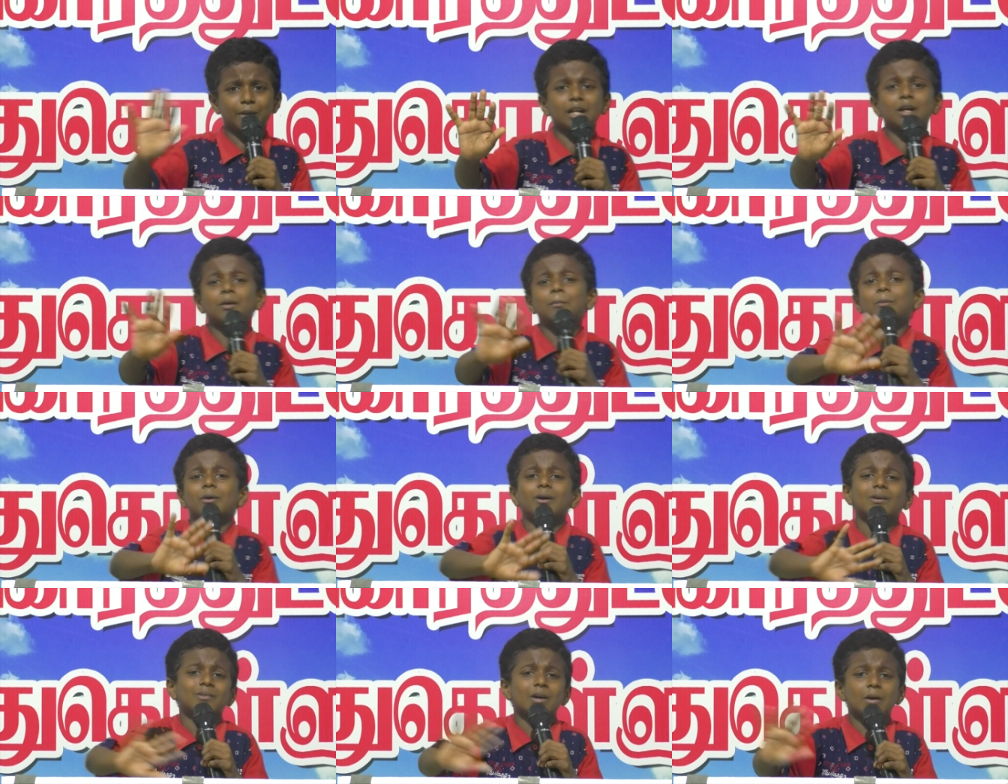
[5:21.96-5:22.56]

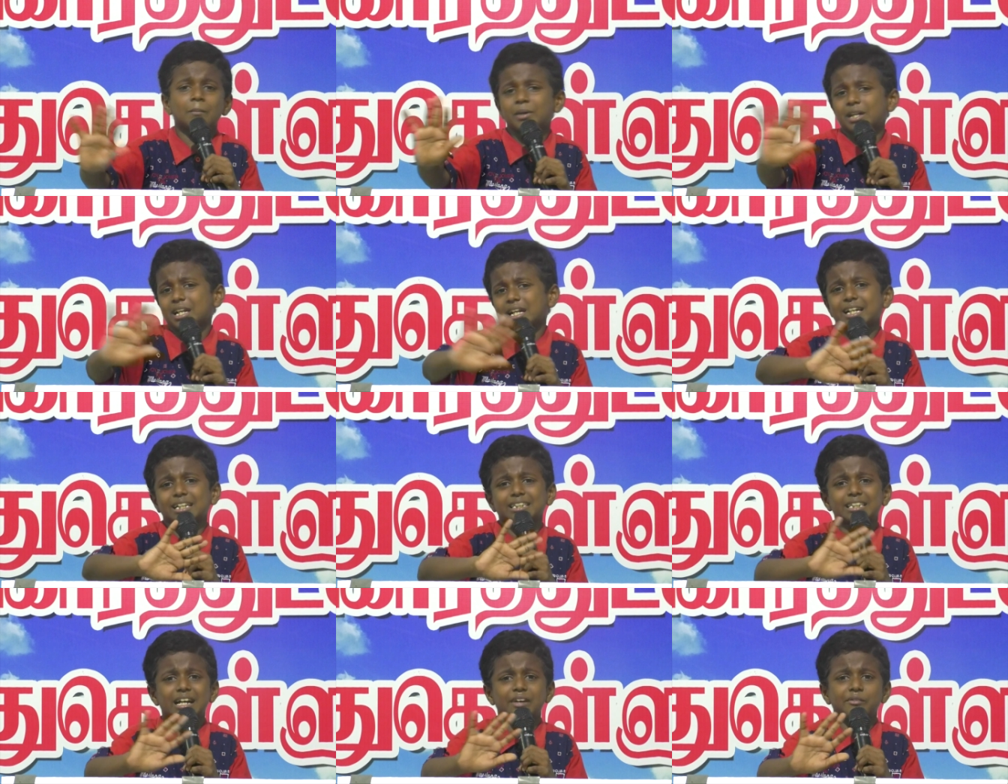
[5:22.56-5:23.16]
பேரும் போகாமல்
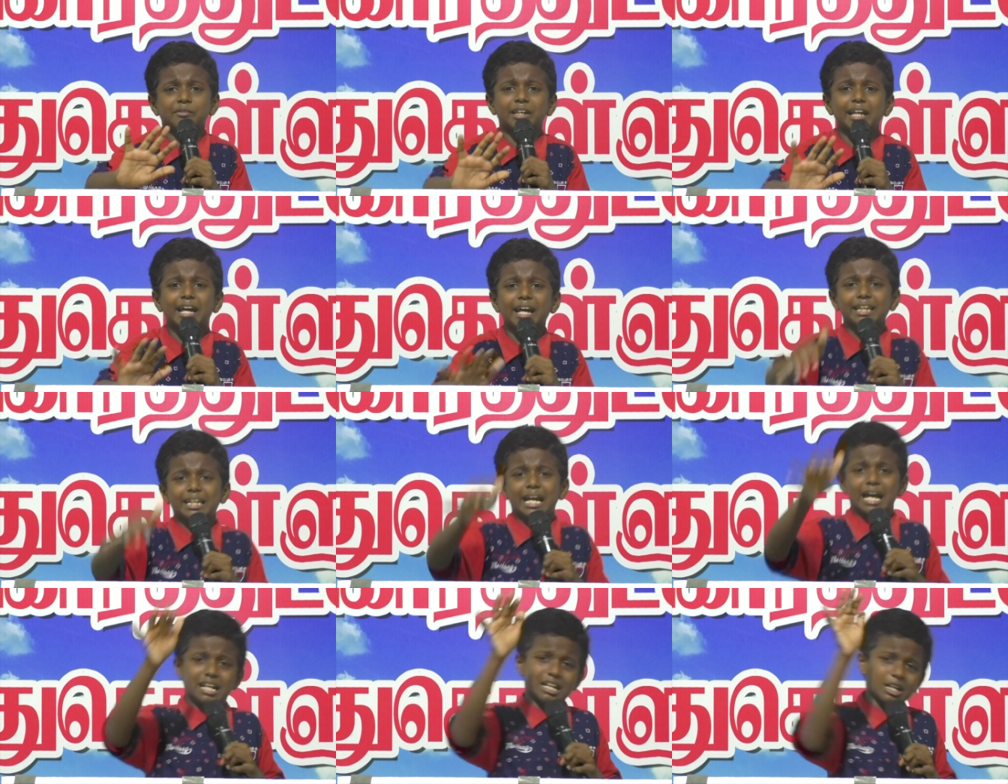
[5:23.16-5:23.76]
இருக்க தேவையில்ல
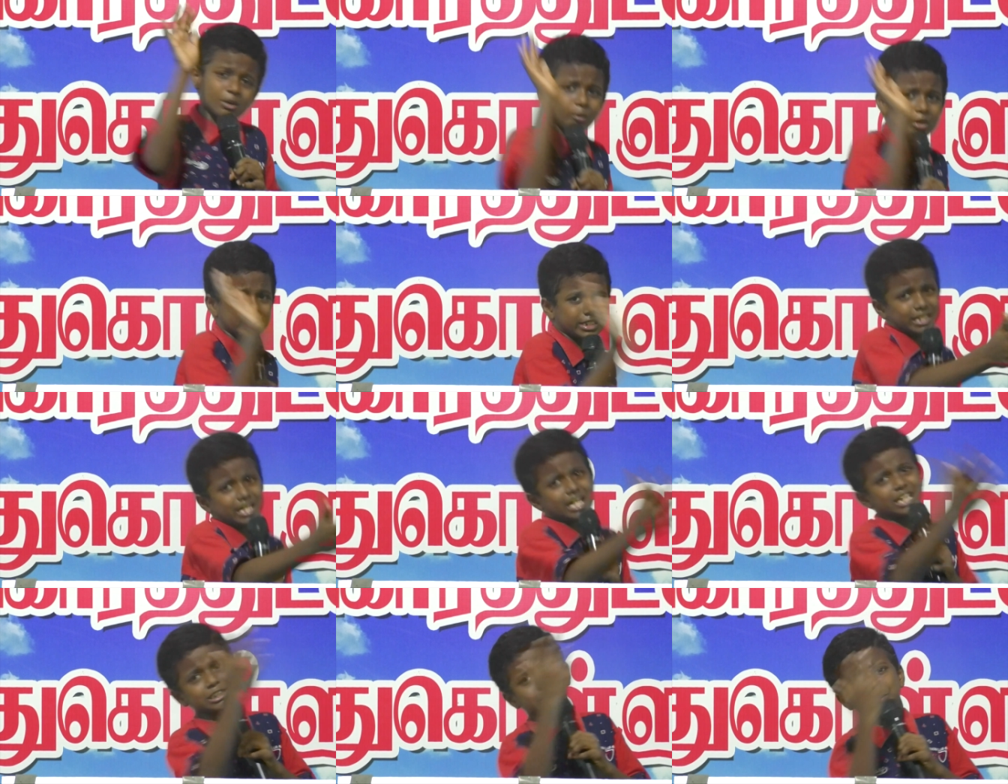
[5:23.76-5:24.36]
யாருன்னா
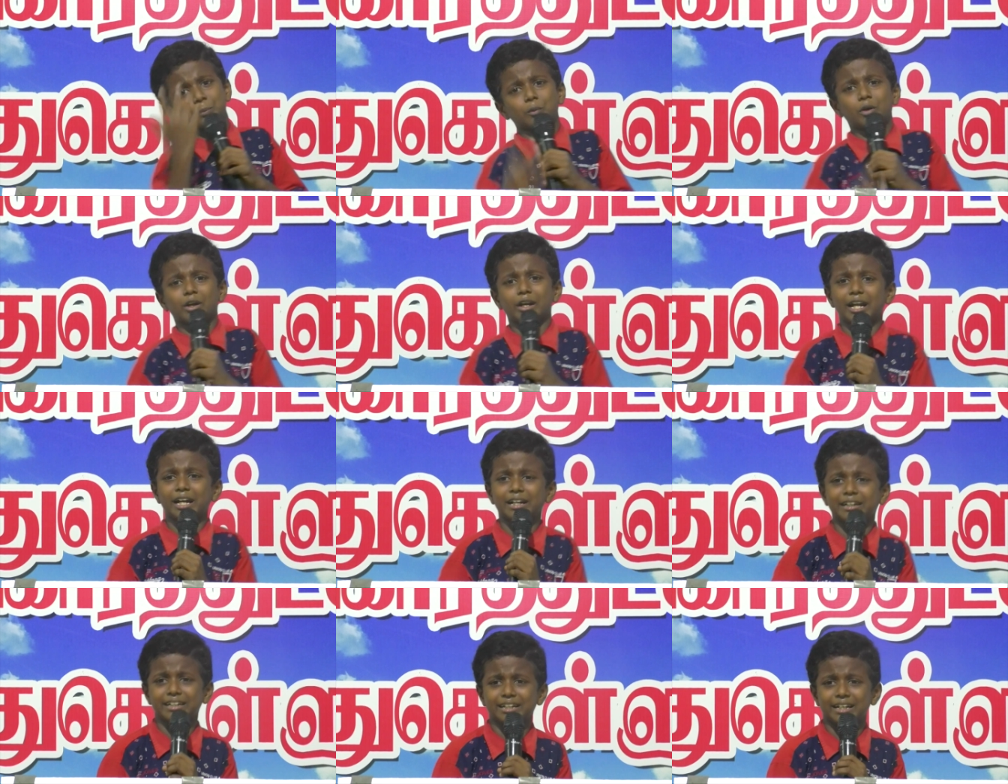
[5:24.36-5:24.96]
ஒத்துராச்சு
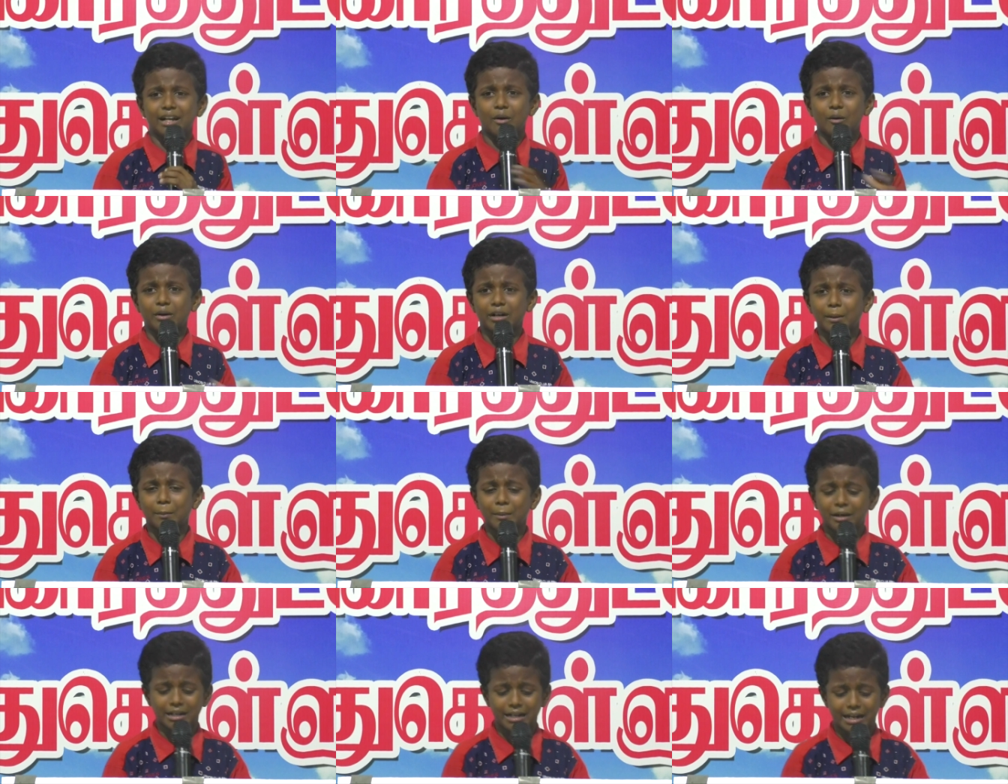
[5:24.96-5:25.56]
போகலான்ட்டு அவங்க
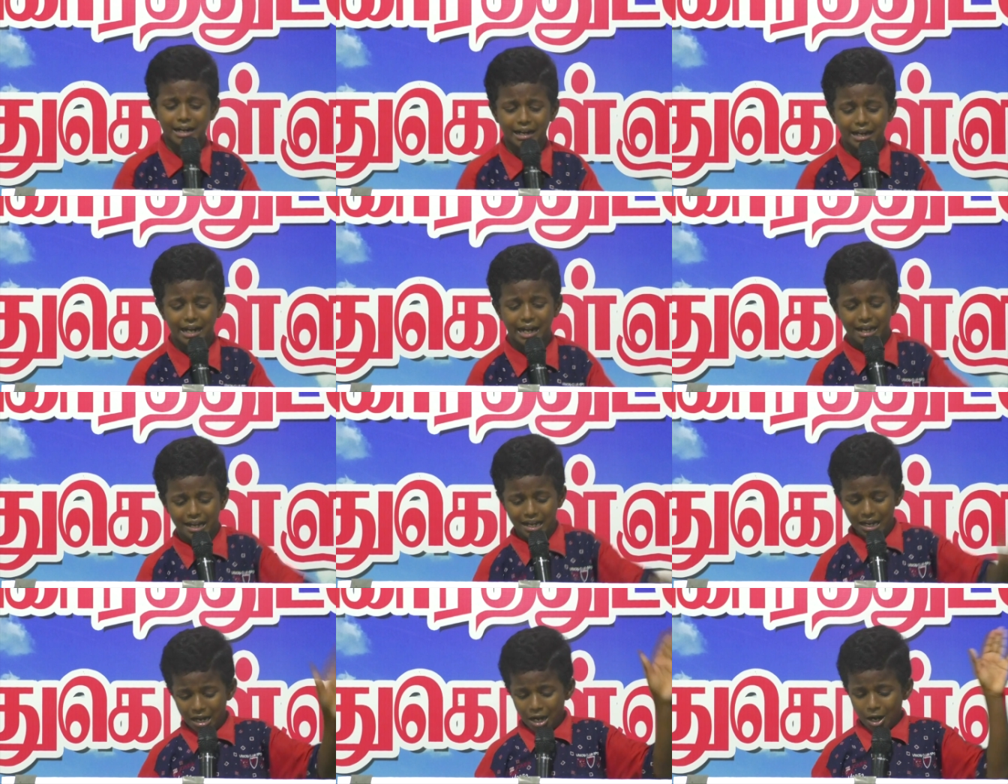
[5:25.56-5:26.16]
என்ன பண்ணுறாங்க
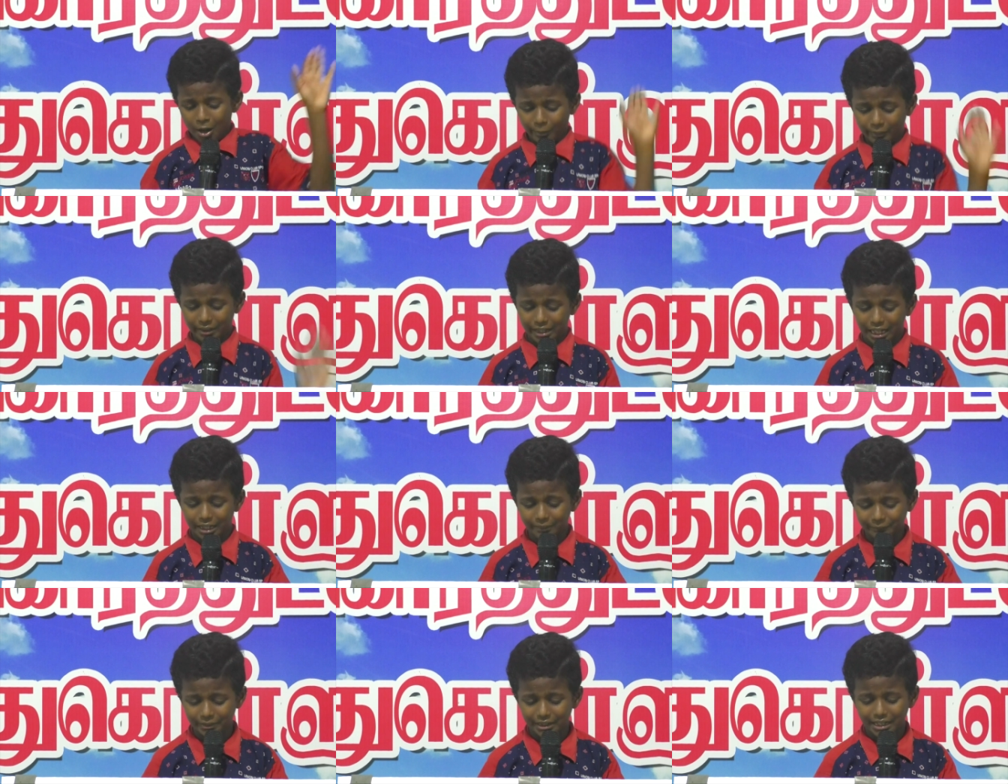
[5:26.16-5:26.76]
இப்போ
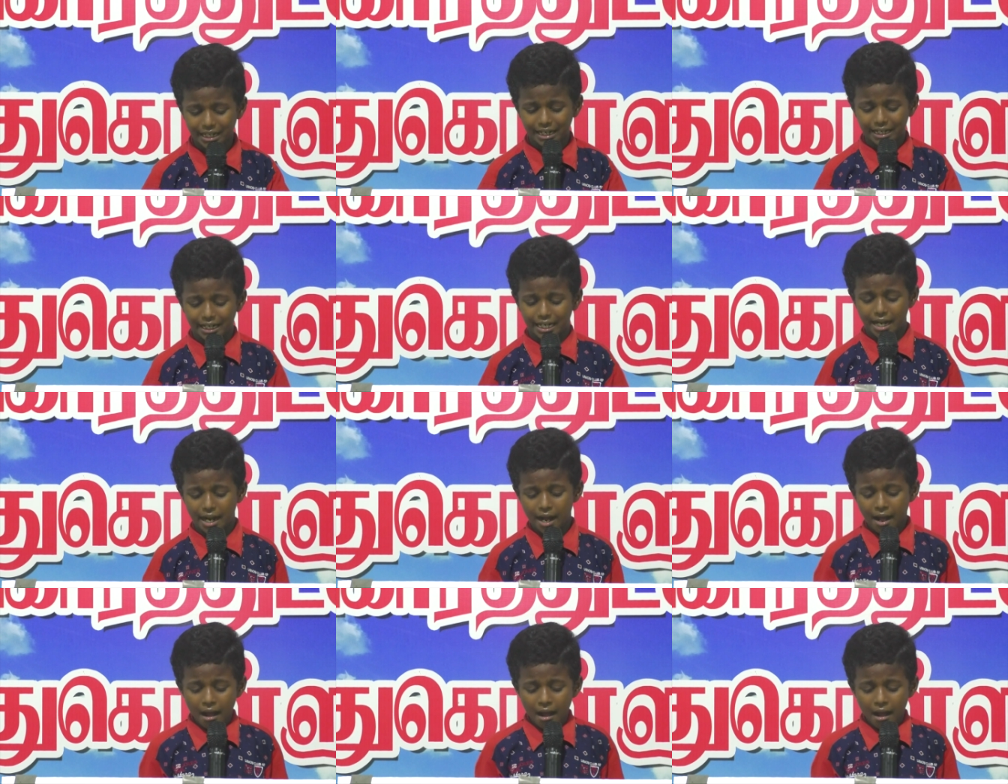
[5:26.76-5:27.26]
கிளம்புறாங்க